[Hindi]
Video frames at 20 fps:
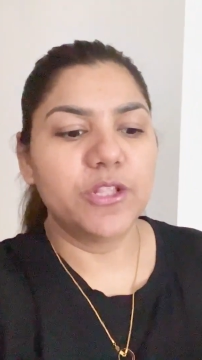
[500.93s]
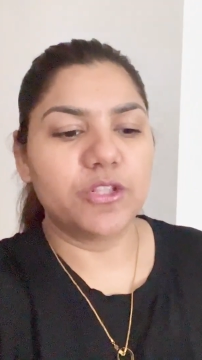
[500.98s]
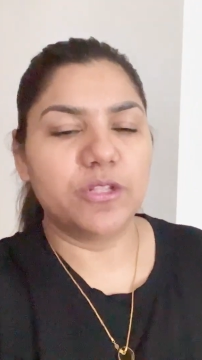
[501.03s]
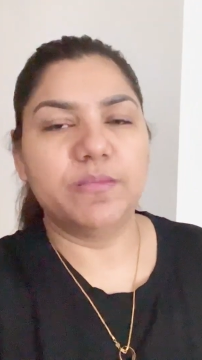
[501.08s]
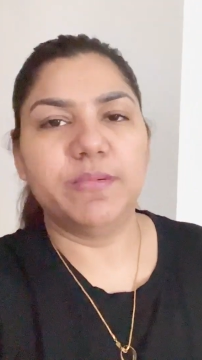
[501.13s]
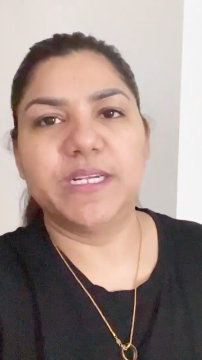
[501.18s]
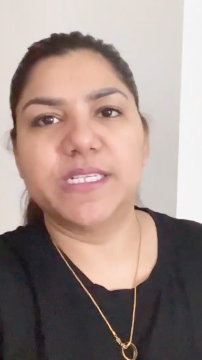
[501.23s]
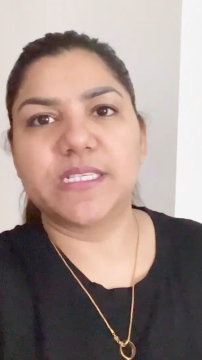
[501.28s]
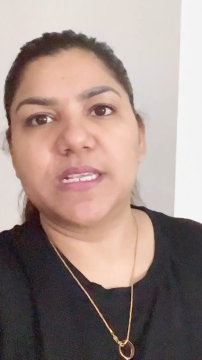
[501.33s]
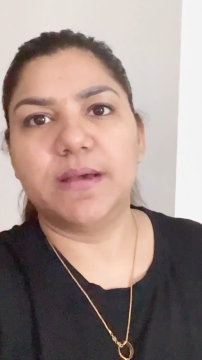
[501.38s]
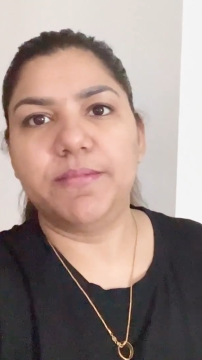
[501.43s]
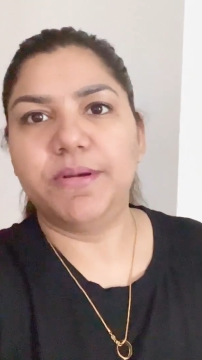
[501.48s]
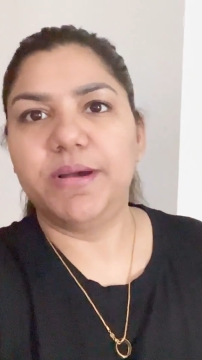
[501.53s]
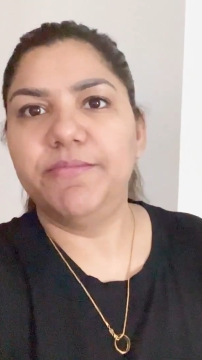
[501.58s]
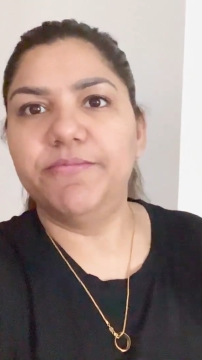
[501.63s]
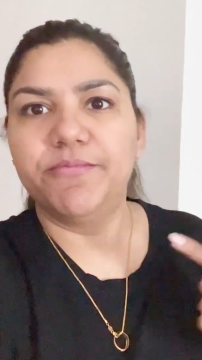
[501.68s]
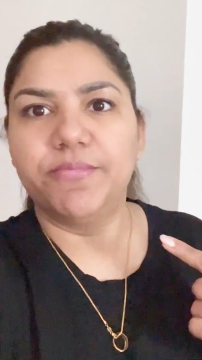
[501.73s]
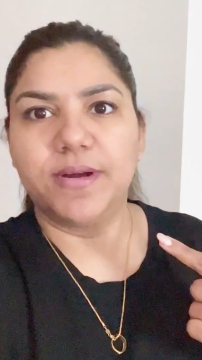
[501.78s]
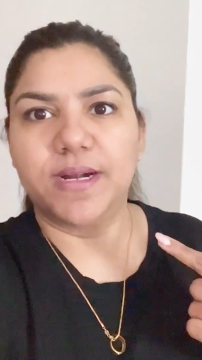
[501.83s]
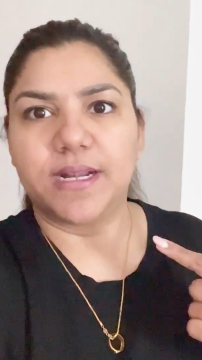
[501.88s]
तो बस अब
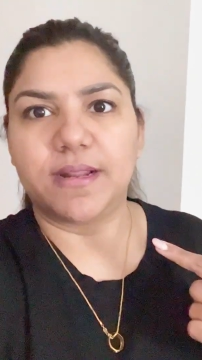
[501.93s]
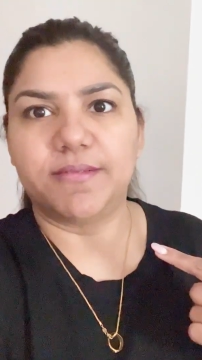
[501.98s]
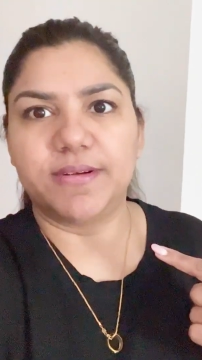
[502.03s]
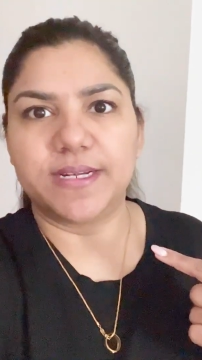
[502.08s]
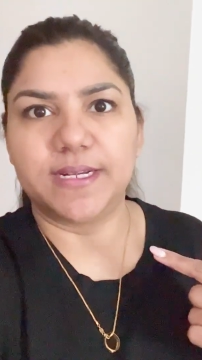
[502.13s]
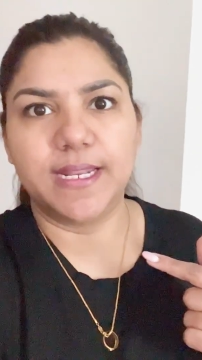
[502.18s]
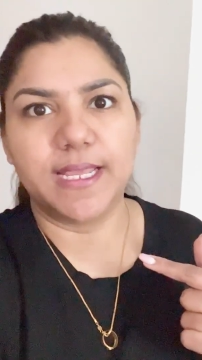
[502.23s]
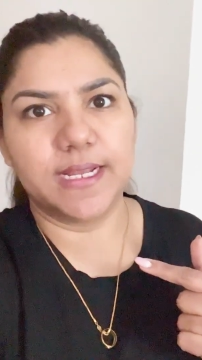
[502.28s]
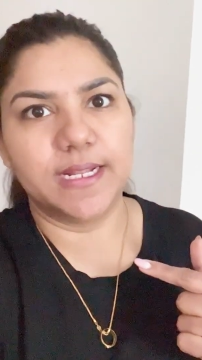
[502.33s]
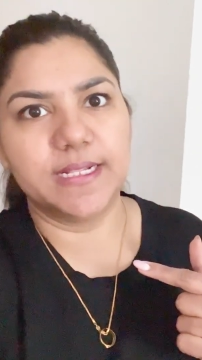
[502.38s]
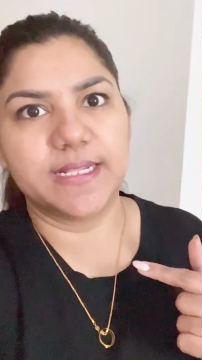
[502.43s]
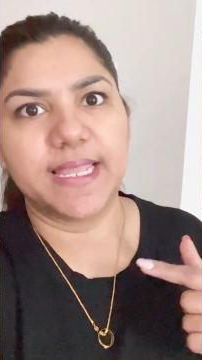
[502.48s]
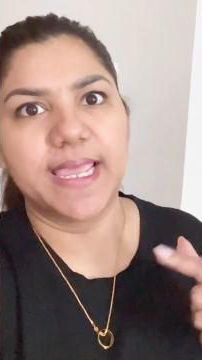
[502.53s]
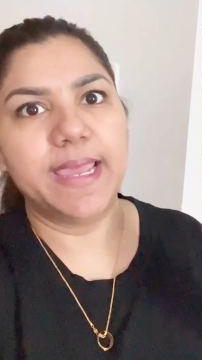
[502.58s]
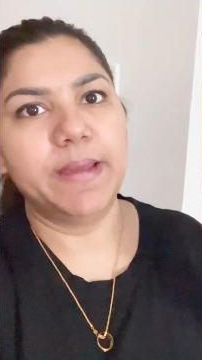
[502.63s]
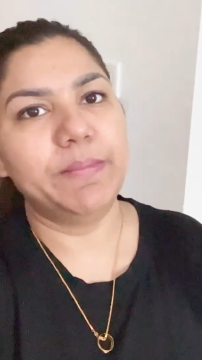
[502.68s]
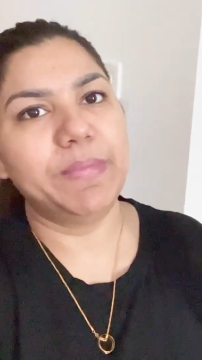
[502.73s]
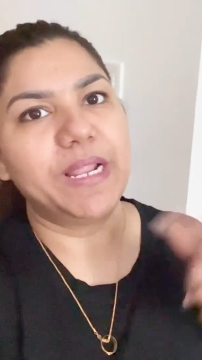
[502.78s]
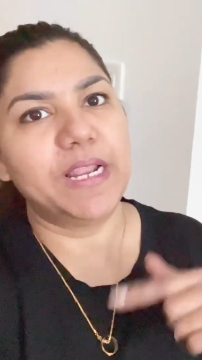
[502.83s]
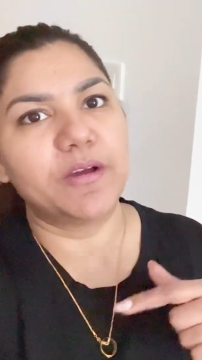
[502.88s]
हम फटाफट निकलते
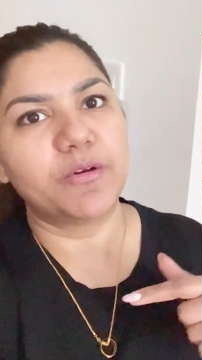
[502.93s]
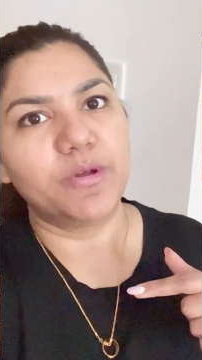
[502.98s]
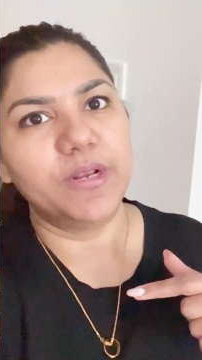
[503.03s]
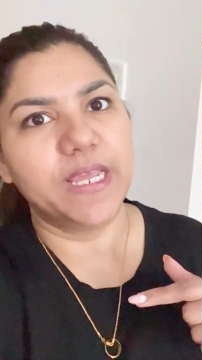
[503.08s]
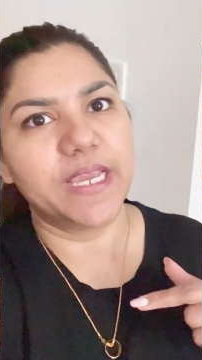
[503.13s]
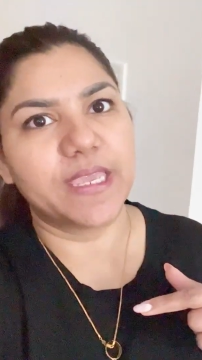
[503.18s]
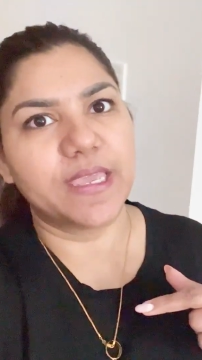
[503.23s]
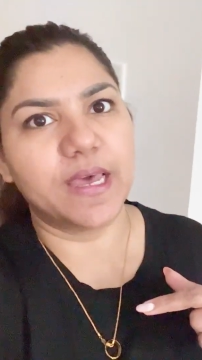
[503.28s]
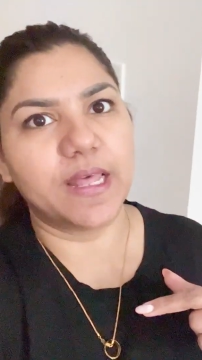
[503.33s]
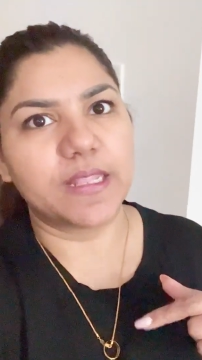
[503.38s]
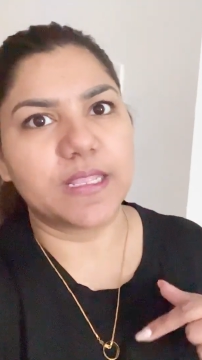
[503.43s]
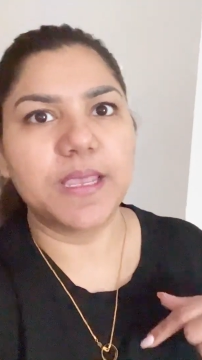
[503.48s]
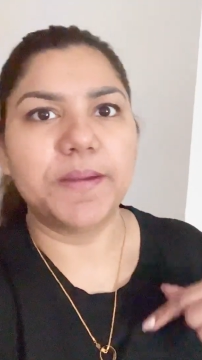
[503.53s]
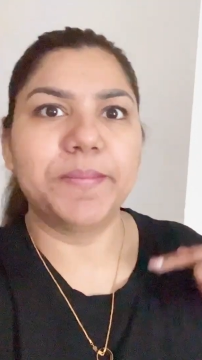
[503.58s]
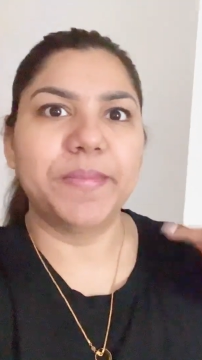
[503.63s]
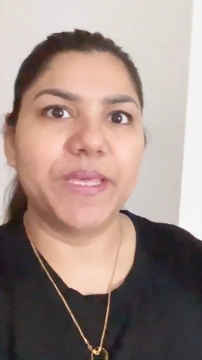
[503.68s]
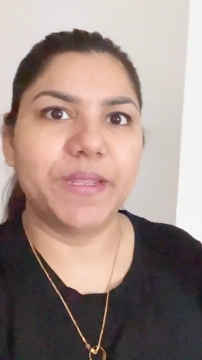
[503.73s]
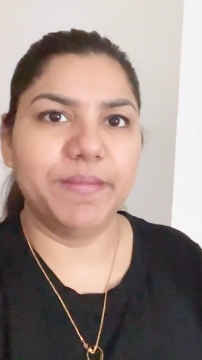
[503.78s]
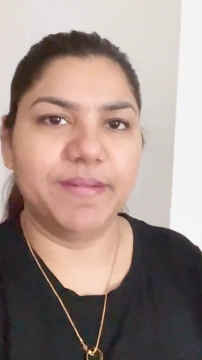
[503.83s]
हैं बैला को लेके आते हैं फिर